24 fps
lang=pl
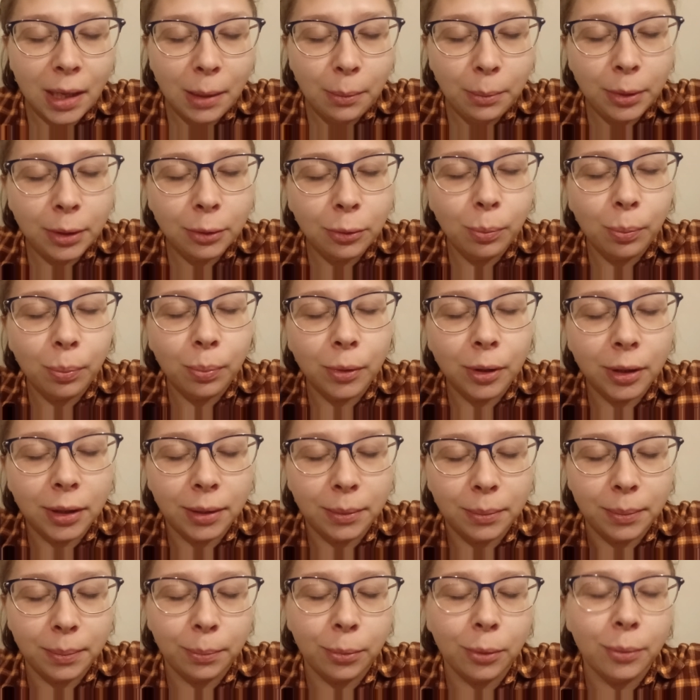był,
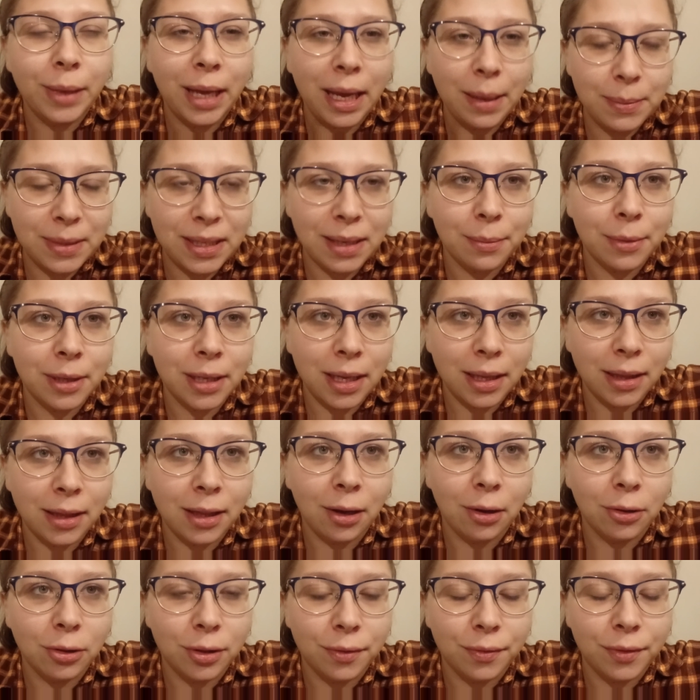bo miałam
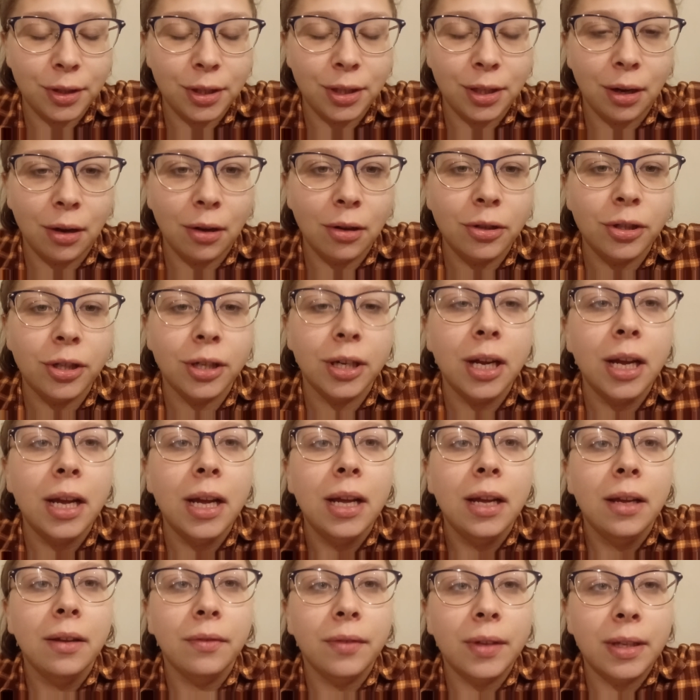zamknięte oczywiście oczy,
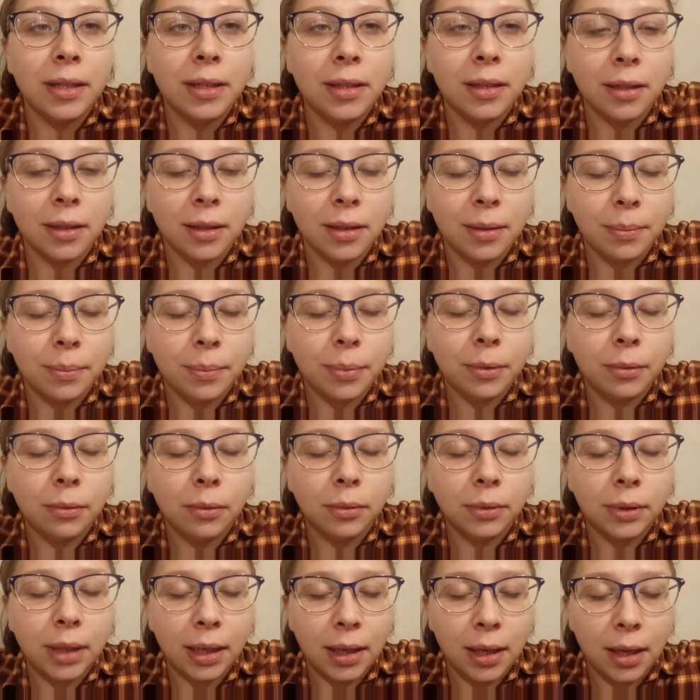więc y,
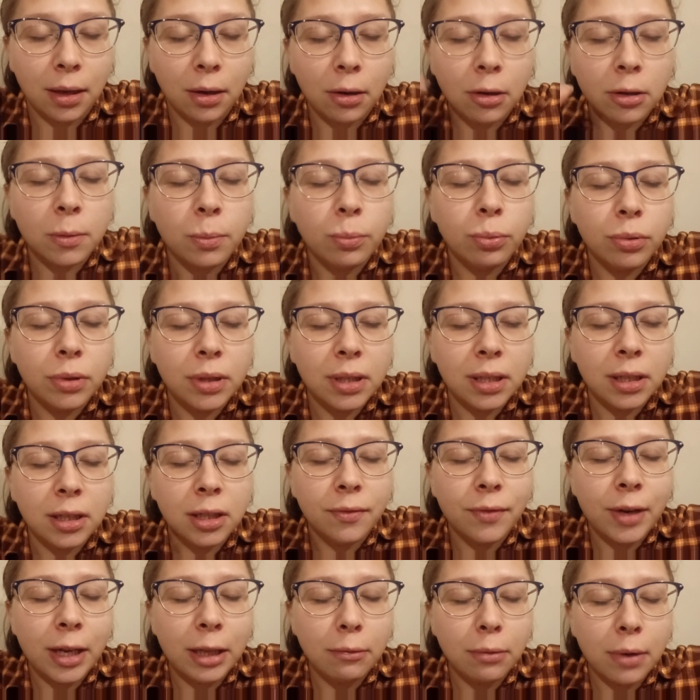był taki rozbłysk
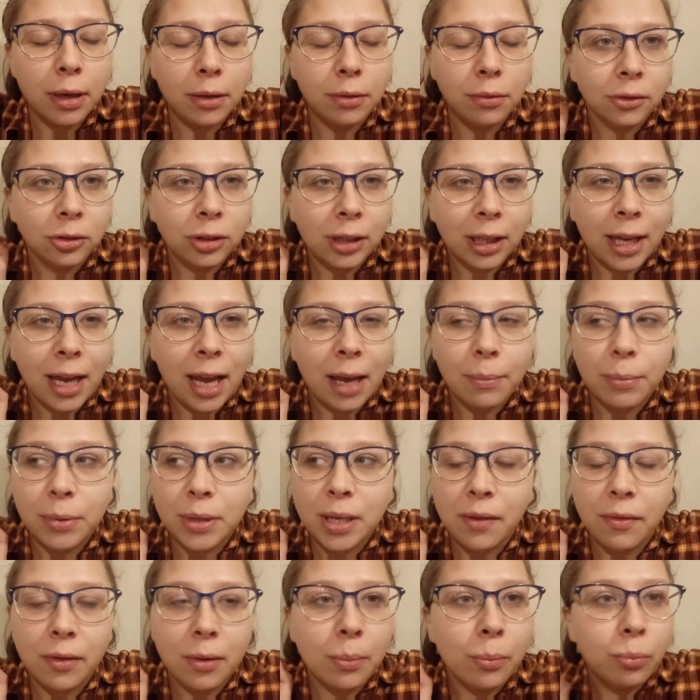światła, no tak jakby,
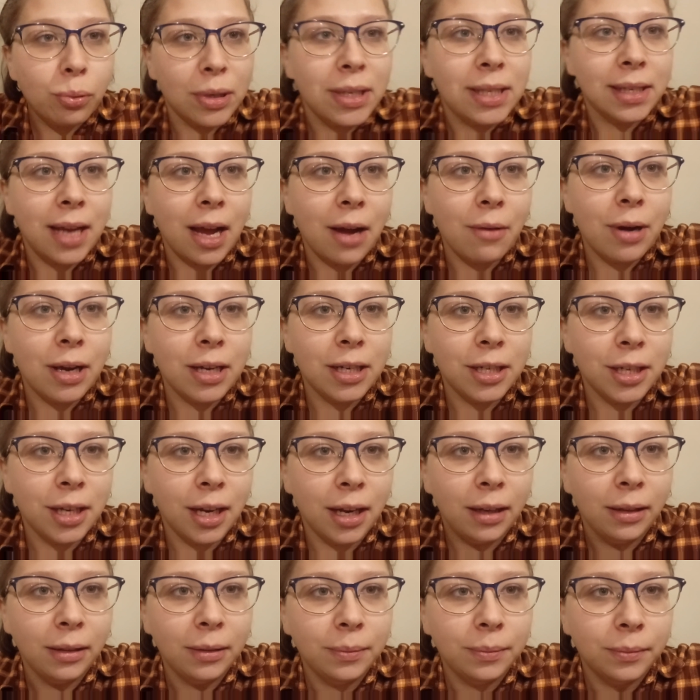nie wiem, błyskała się
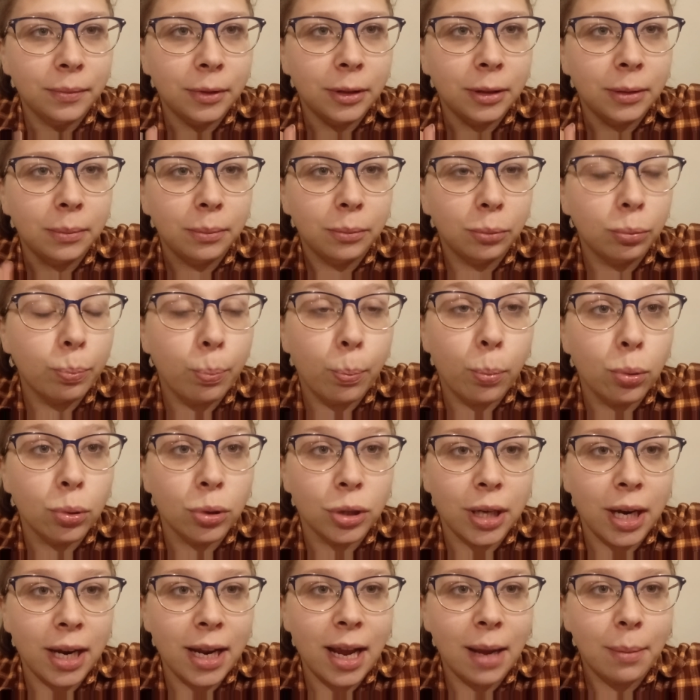y,
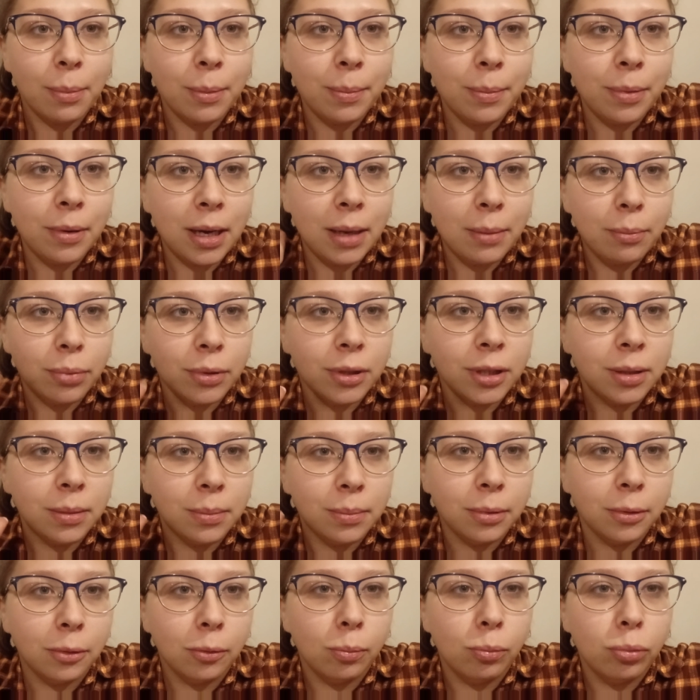burza, jakby była, jakby się
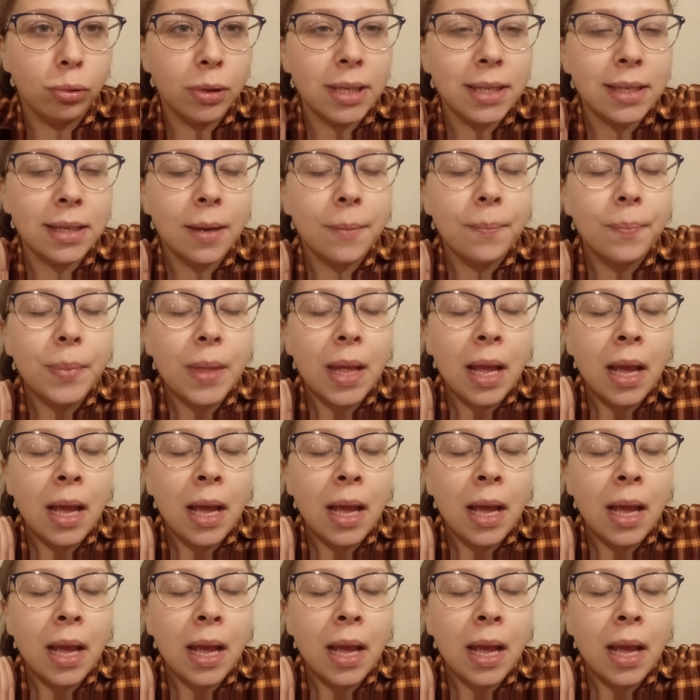był błysk